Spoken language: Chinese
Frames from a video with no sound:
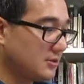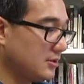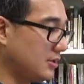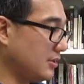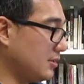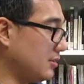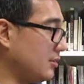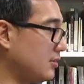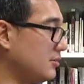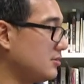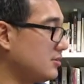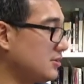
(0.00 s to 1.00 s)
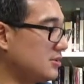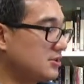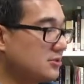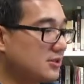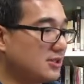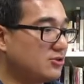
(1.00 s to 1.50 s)
嗯、欸，其实
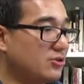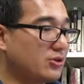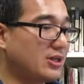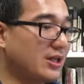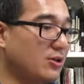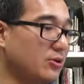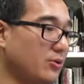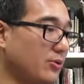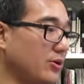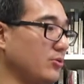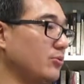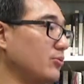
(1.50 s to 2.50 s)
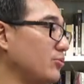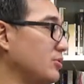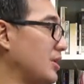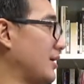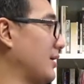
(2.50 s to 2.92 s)
那时候刚退伍，大